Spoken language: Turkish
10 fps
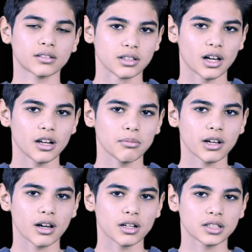
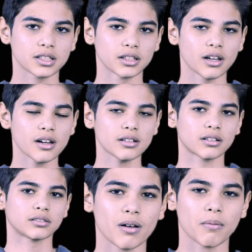zalimin karşısında
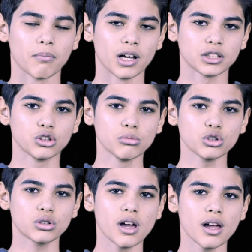
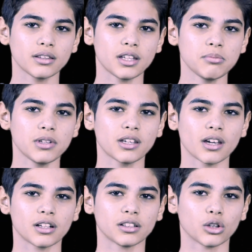mazlumunsa dimdik
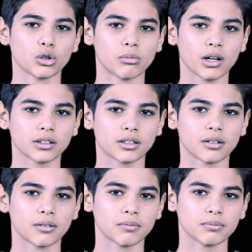yanında durmaktır.